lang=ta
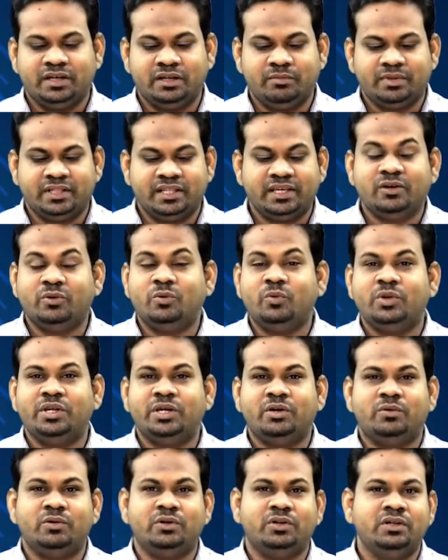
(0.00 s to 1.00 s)
என்பதையும்
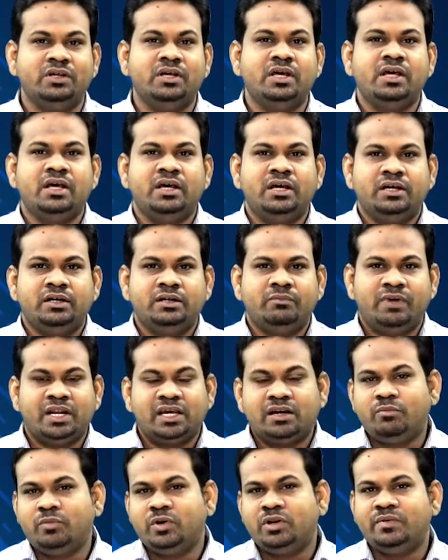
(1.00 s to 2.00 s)
கூறிக்கொண்டு
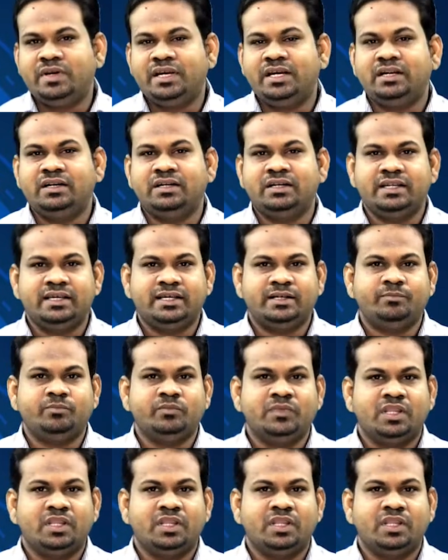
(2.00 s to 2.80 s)
வழக்கம் போலவே இன்றைய